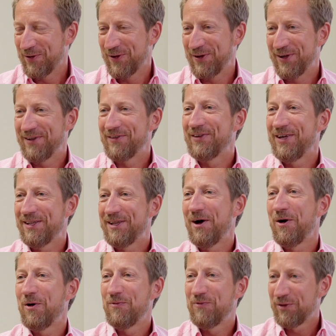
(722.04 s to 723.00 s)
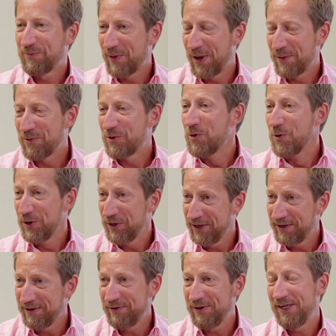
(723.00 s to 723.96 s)
sondern es geht darum, was beim
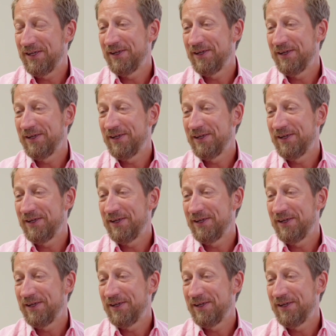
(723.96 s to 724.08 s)
Kunden